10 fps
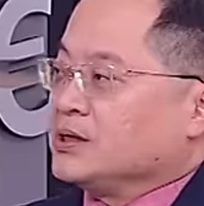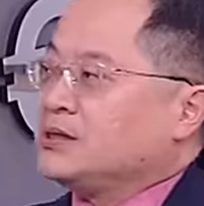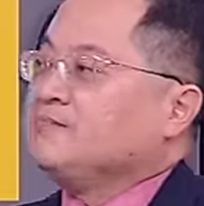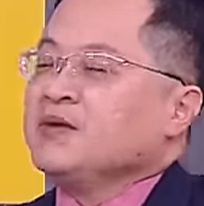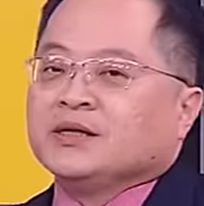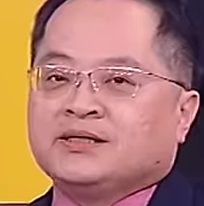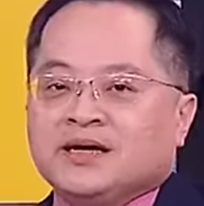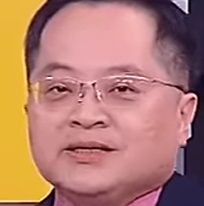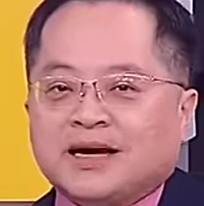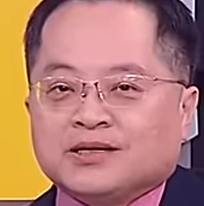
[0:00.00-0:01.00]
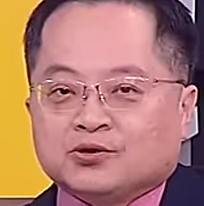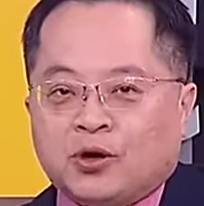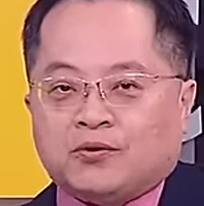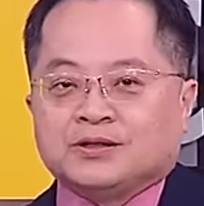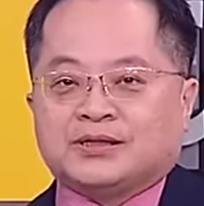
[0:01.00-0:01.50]
可是现在的
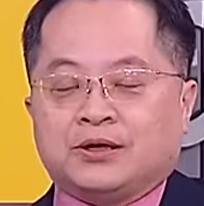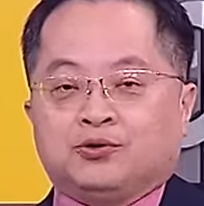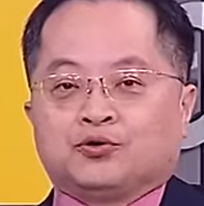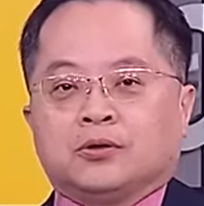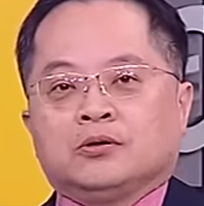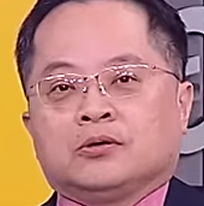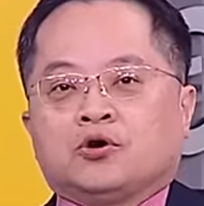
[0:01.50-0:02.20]
状况是在于说，